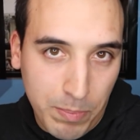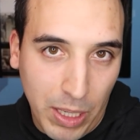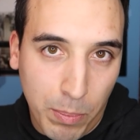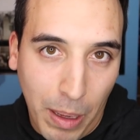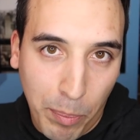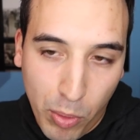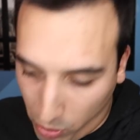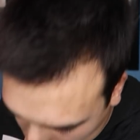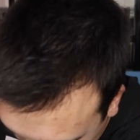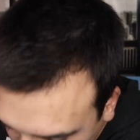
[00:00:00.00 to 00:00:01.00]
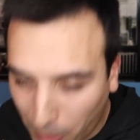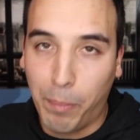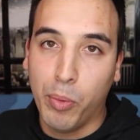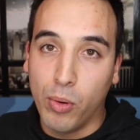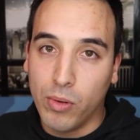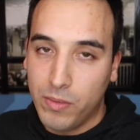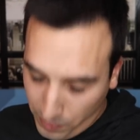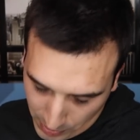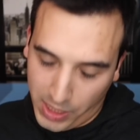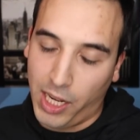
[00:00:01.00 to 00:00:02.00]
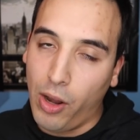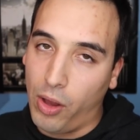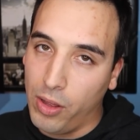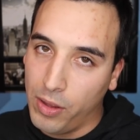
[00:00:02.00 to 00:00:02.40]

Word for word: pero papú, papú, díselo.